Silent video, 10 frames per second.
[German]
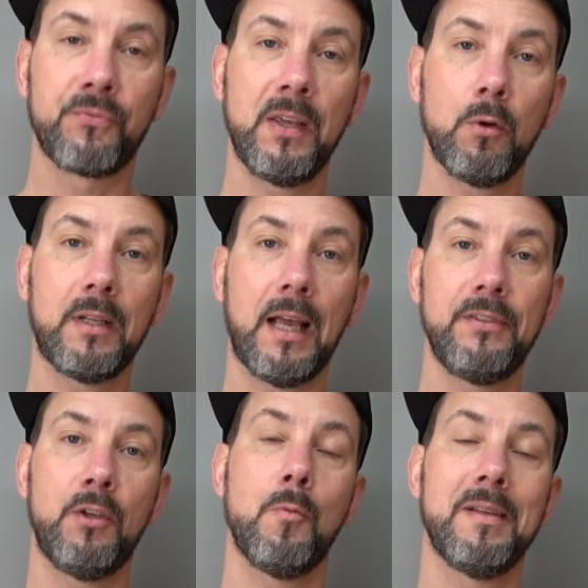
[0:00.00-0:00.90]

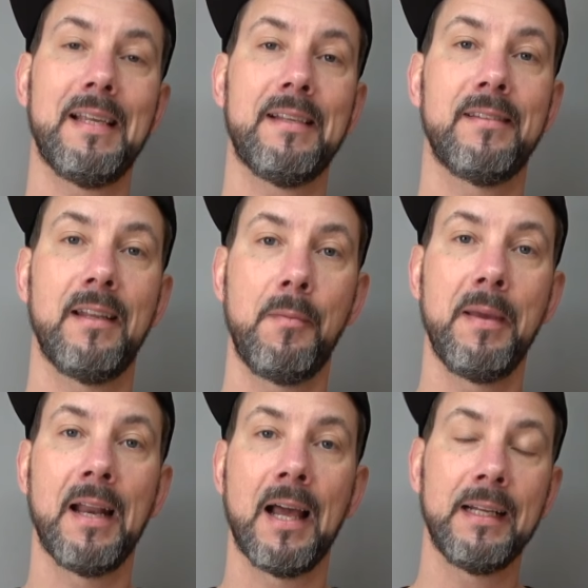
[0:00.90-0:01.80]
34,6 cm
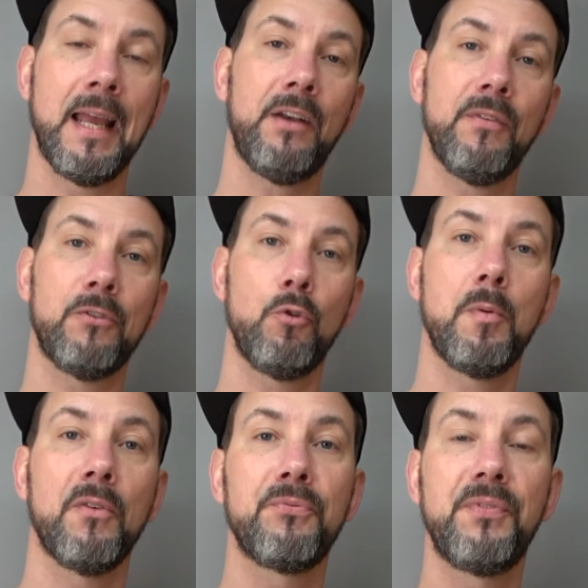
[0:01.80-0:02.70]
lang, etwas
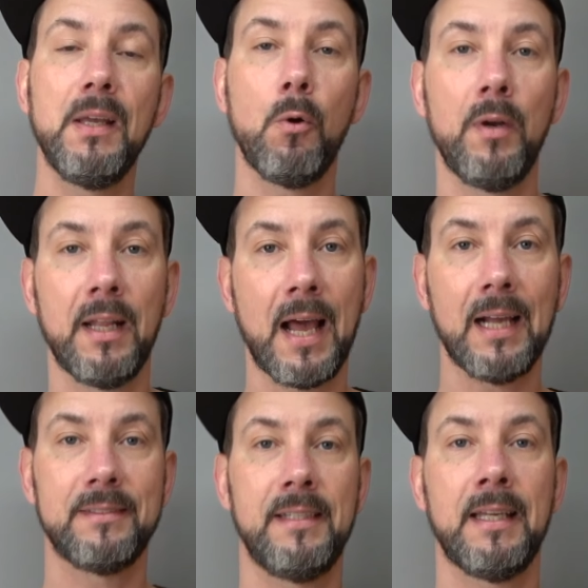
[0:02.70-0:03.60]
über
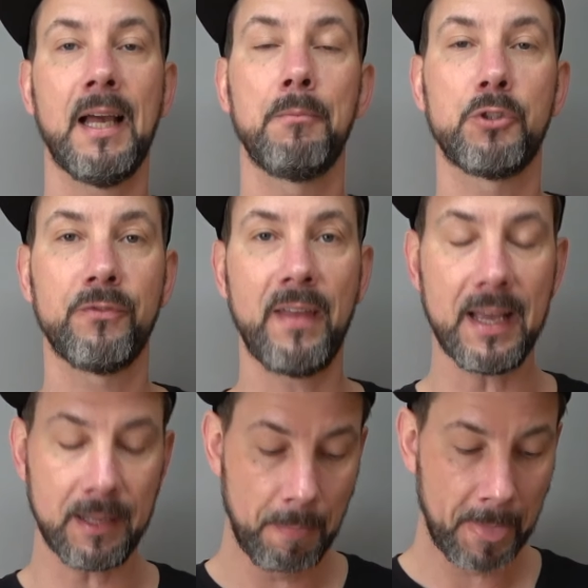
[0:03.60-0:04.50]
480 Gramm
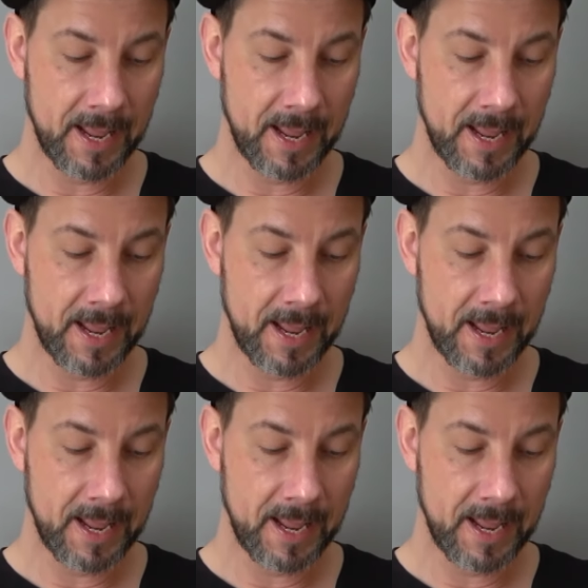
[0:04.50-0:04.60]
schwer.